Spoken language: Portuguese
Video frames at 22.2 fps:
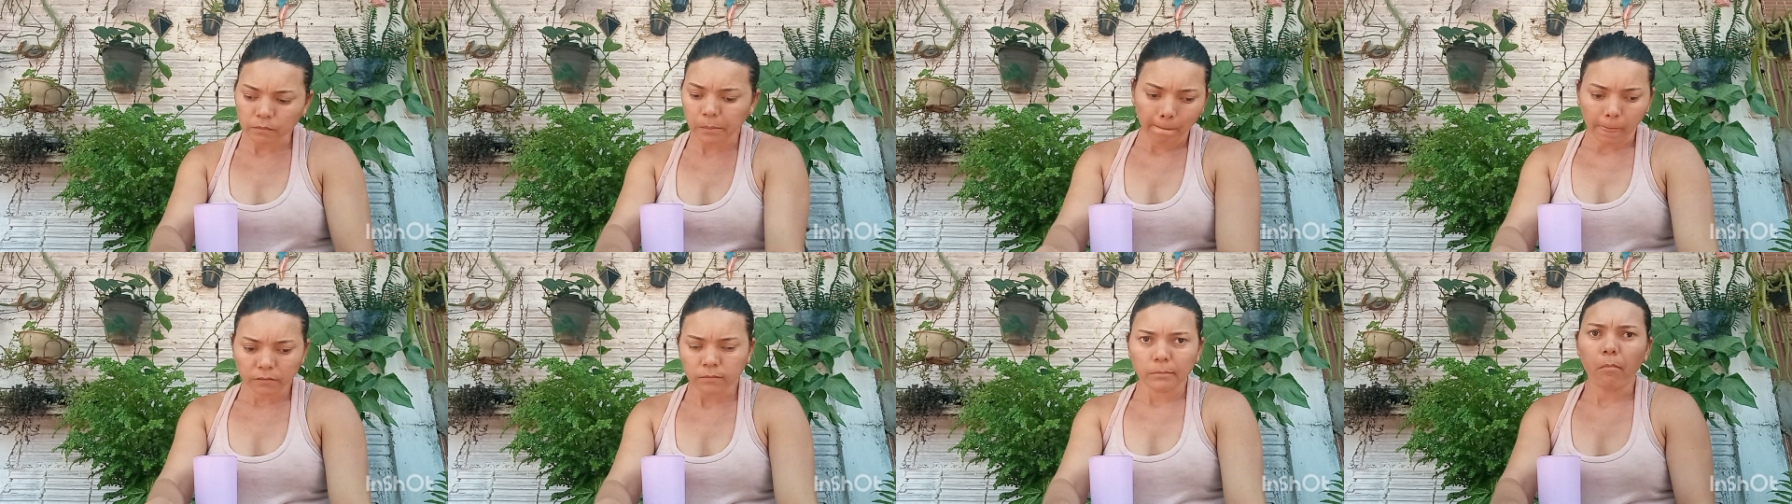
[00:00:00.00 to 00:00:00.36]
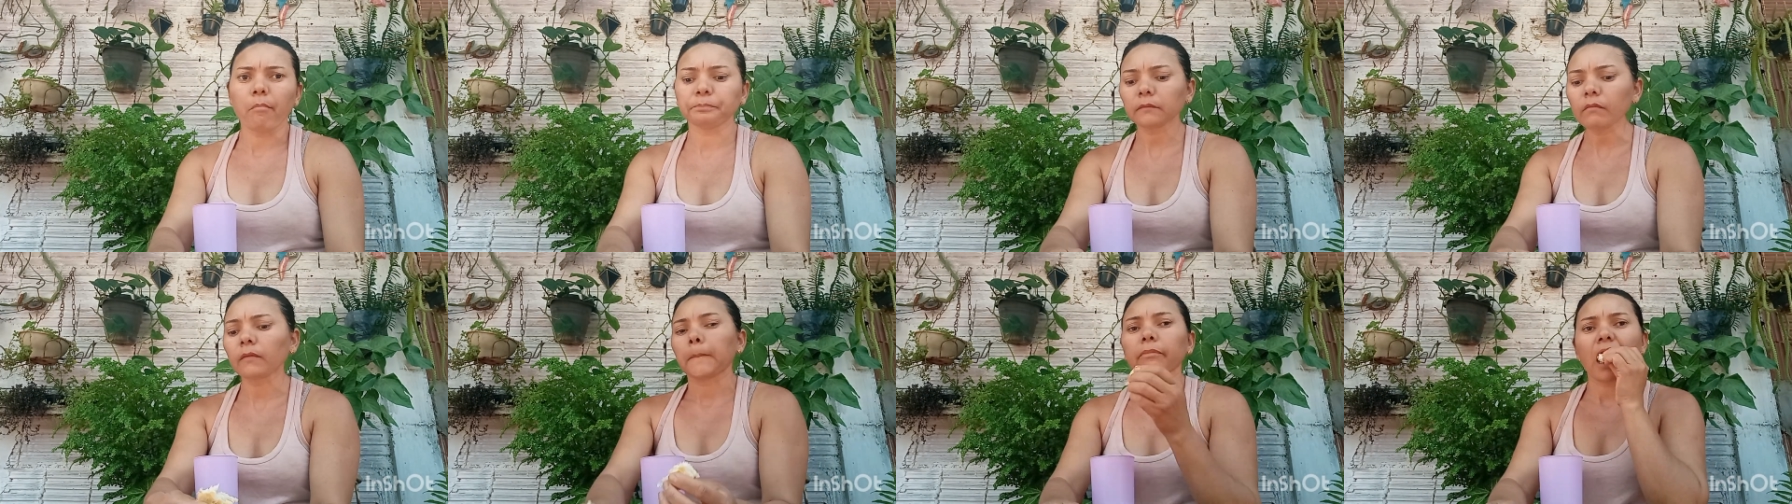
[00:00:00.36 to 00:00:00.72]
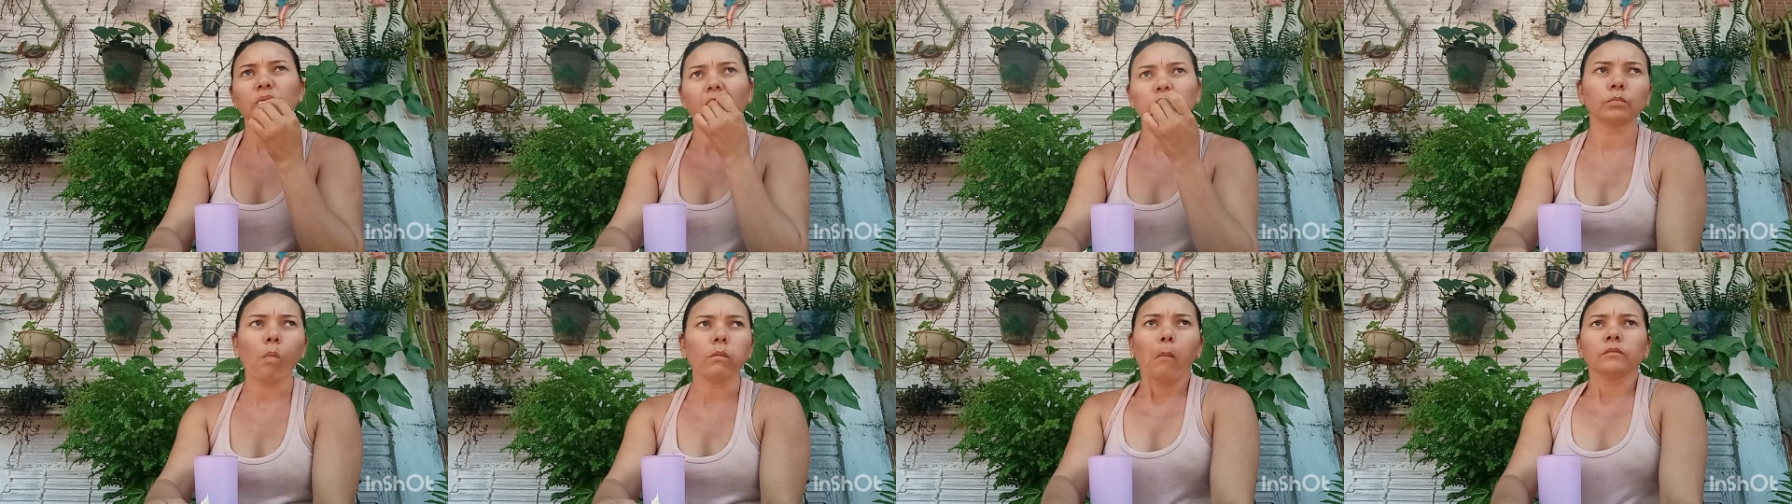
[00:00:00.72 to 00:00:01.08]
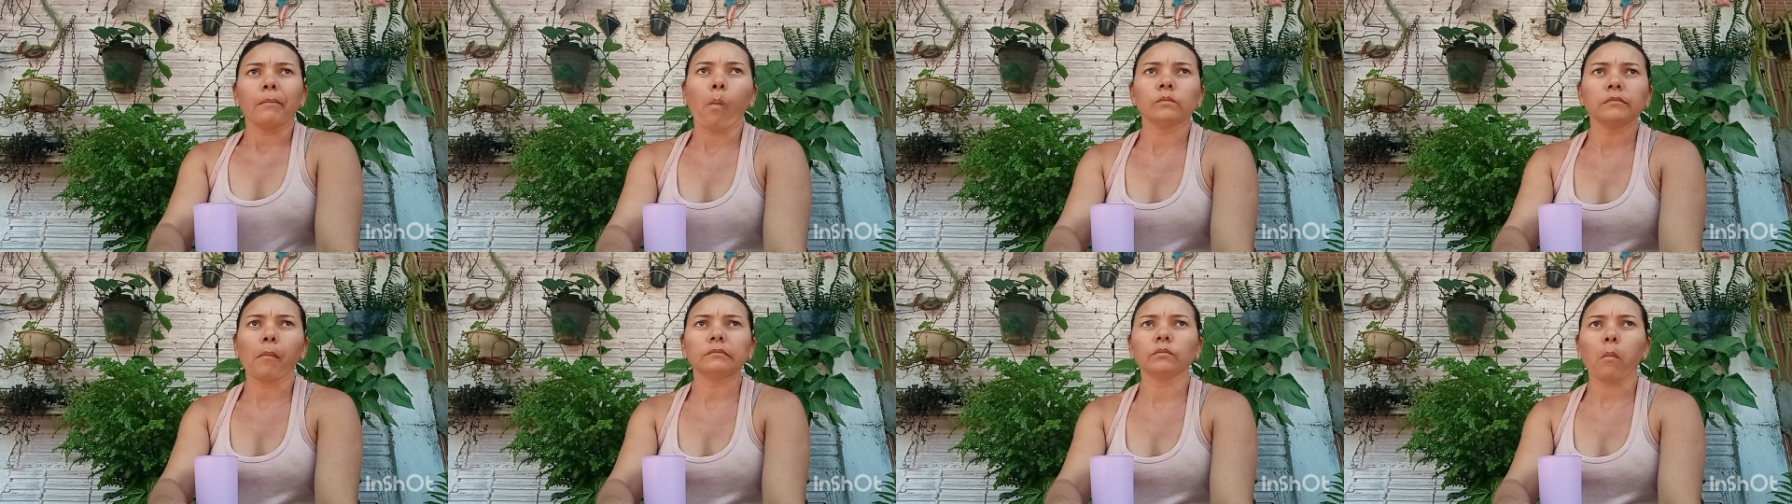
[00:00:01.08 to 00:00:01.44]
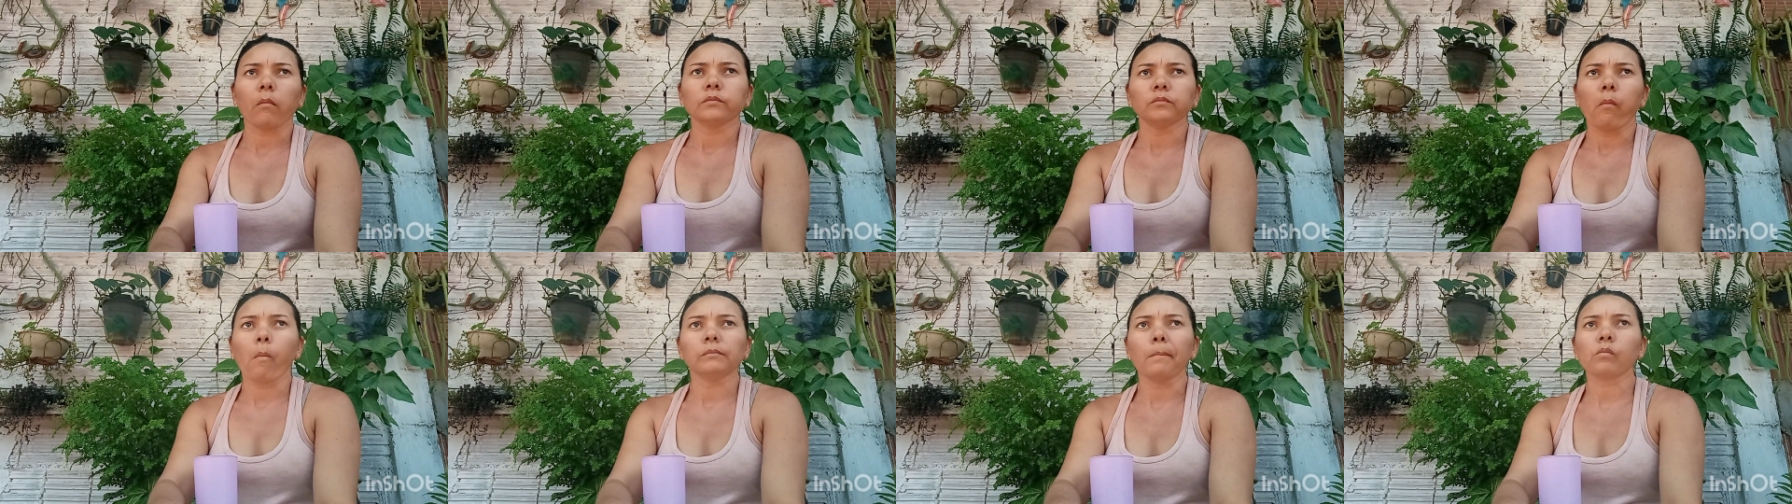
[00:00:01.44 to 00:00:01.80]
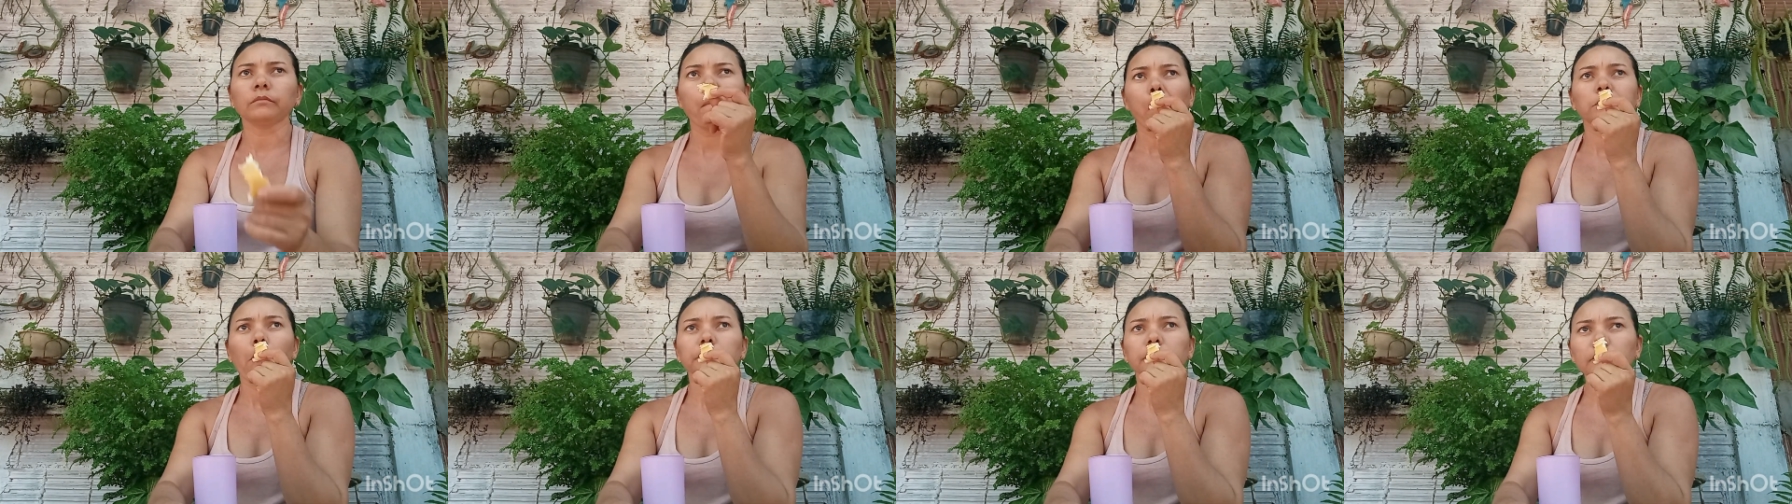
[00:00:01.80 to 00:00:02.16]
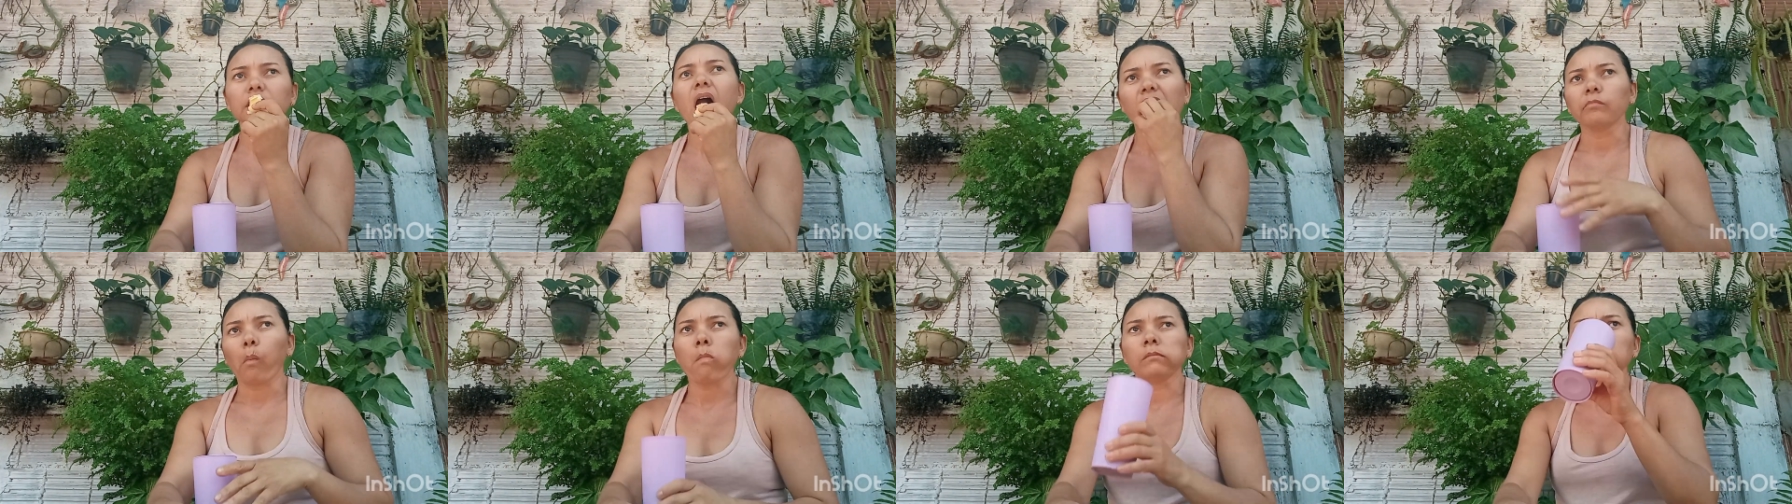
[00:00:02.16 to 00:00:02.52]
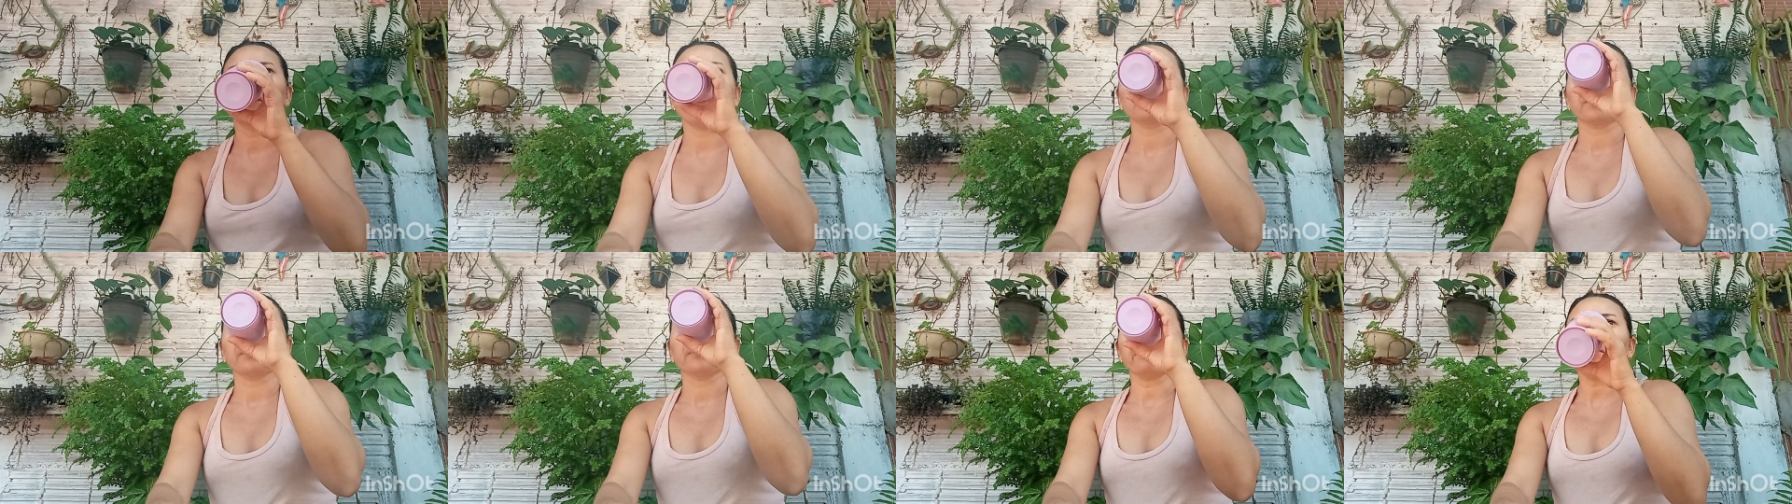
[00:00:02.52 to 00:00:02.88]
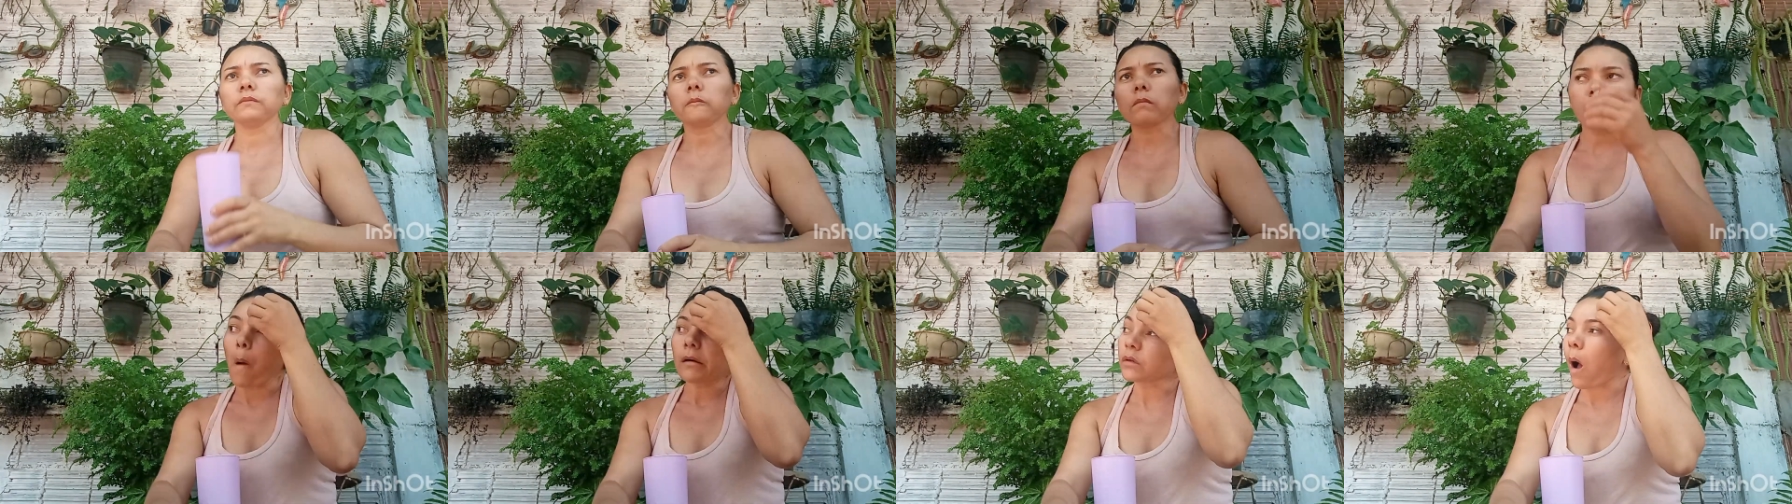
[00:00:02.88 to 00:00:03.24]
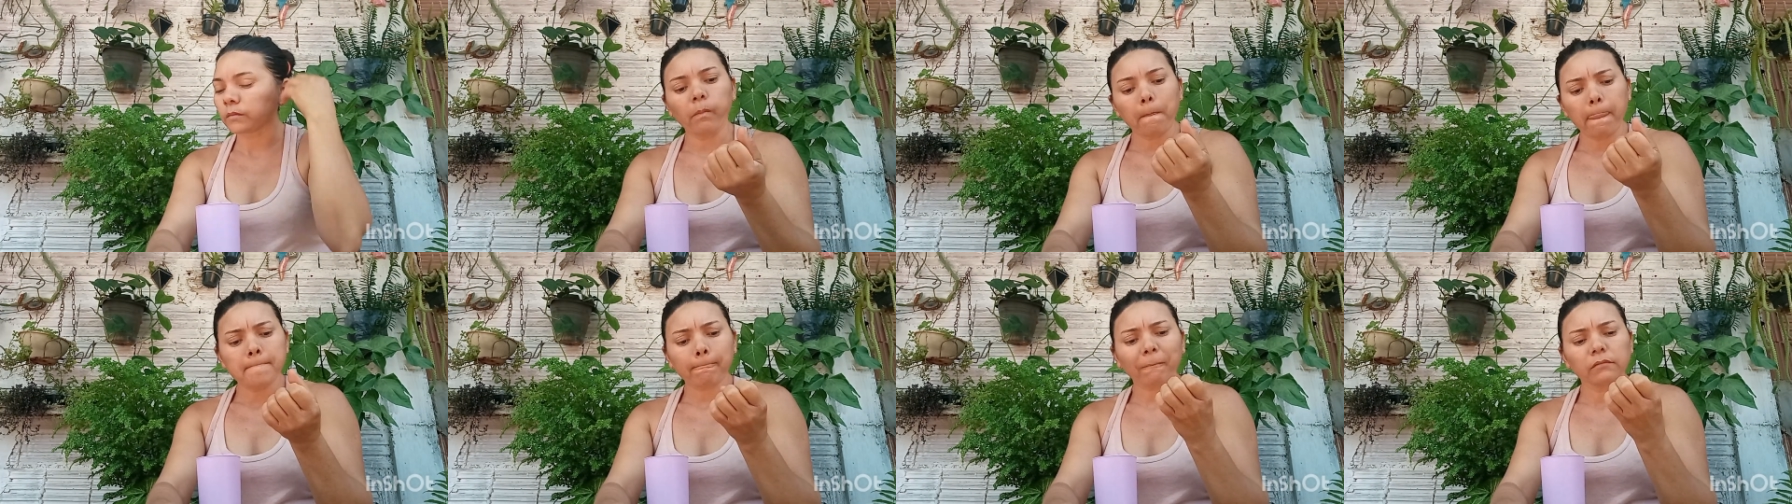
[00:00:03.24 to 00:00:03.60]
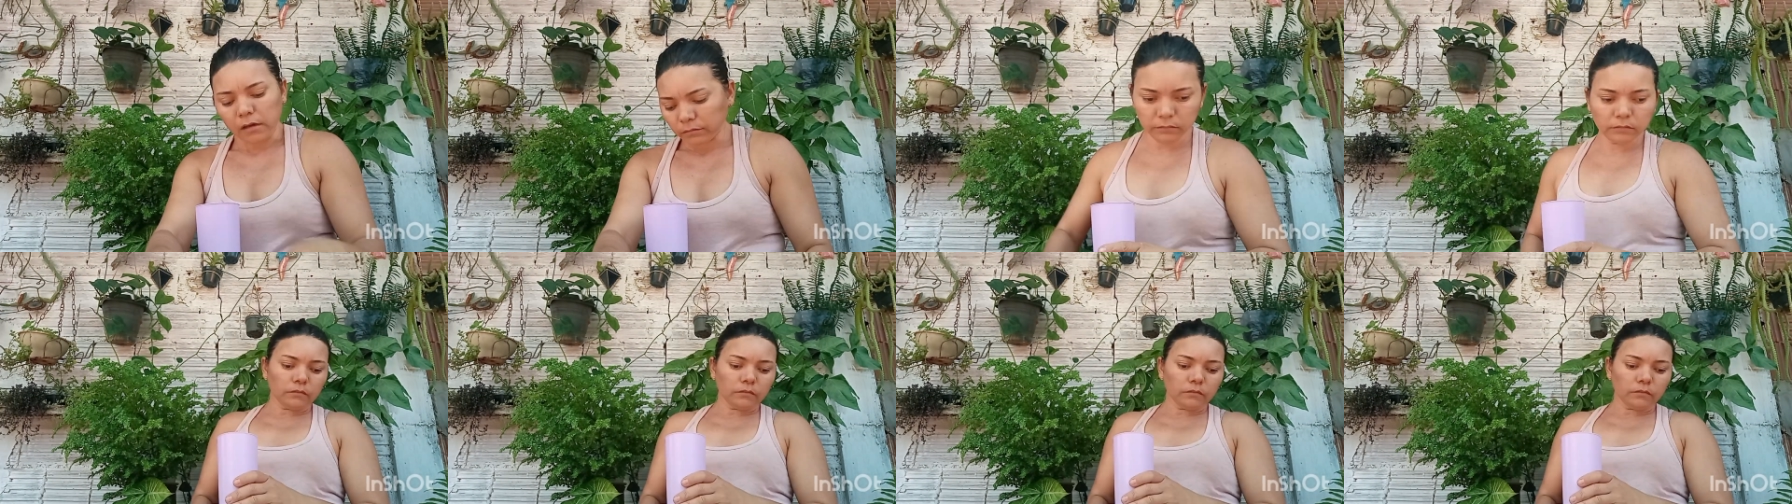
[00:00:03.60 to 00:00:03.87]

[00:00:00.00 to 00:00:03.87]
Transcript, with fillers: vocês, mas eu tenho uma fome que parece um leão.